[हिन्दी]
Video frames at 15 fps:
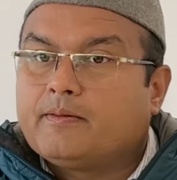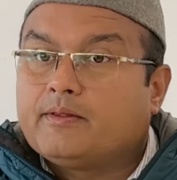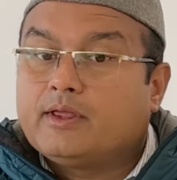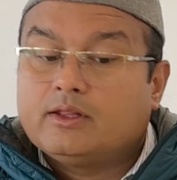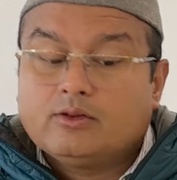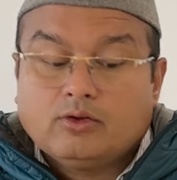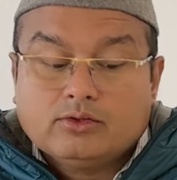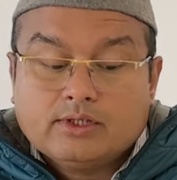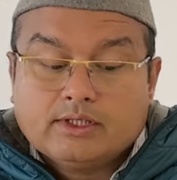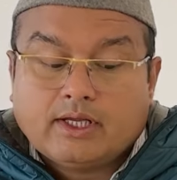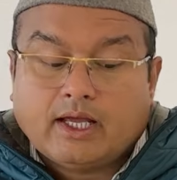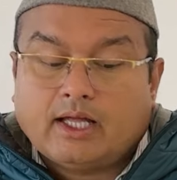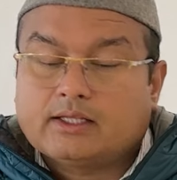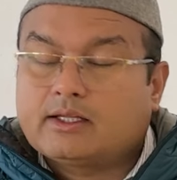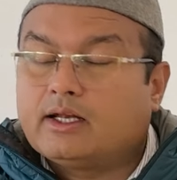ये दो
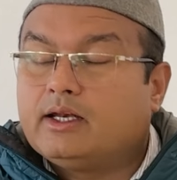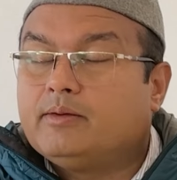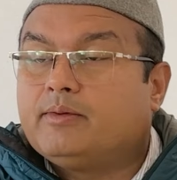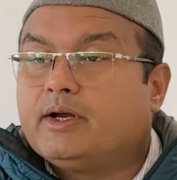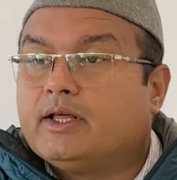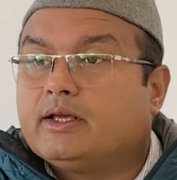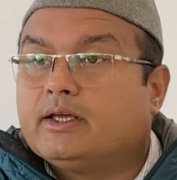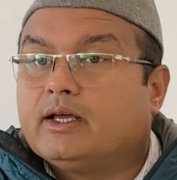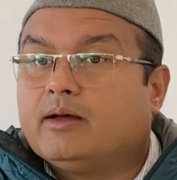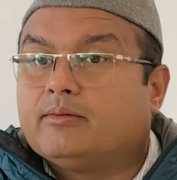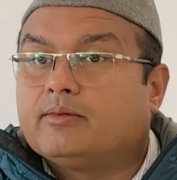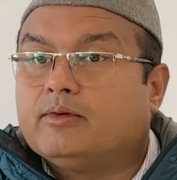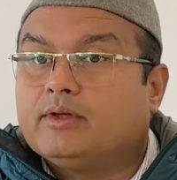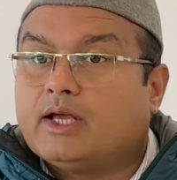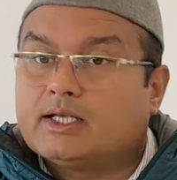चीजें याद करनी पड़ेंगी
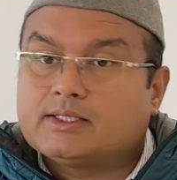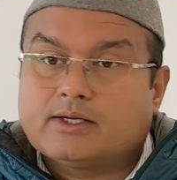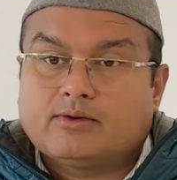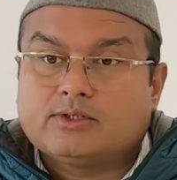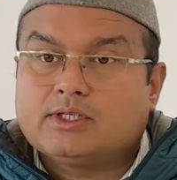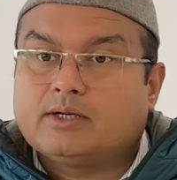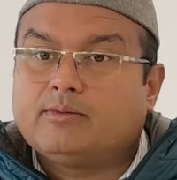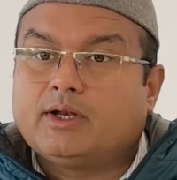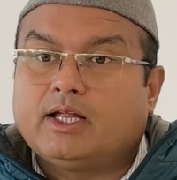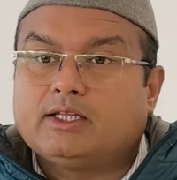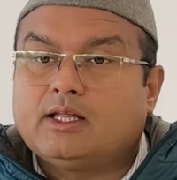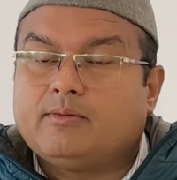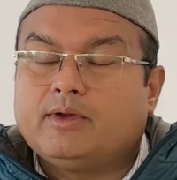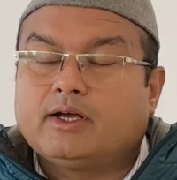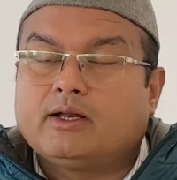आपको यहां से क्वेश्चन
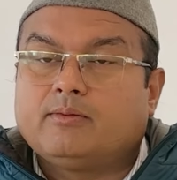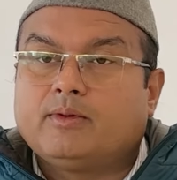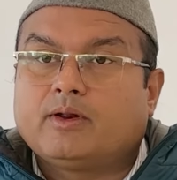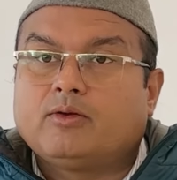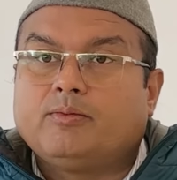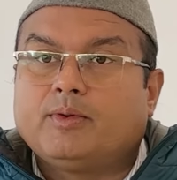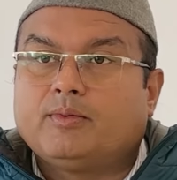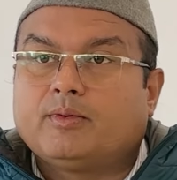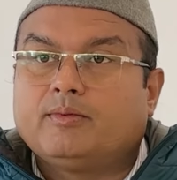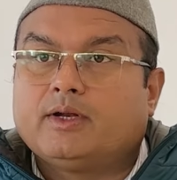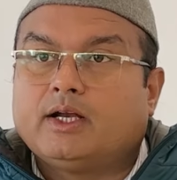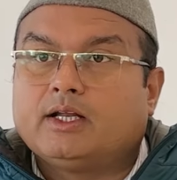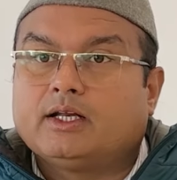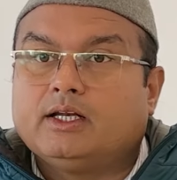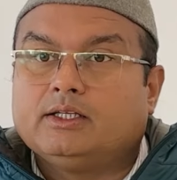बनाता मैं अगर मेरे को पेपर
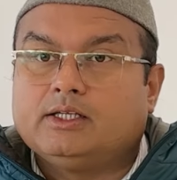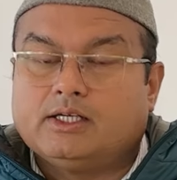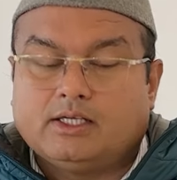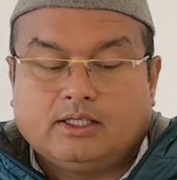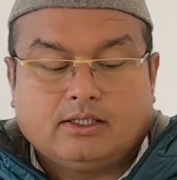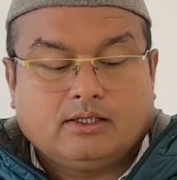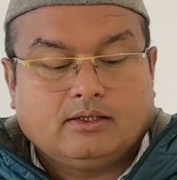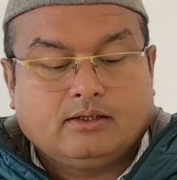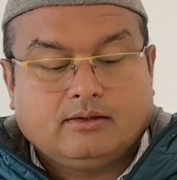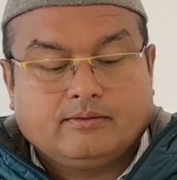बनाने के लिए दिया जाता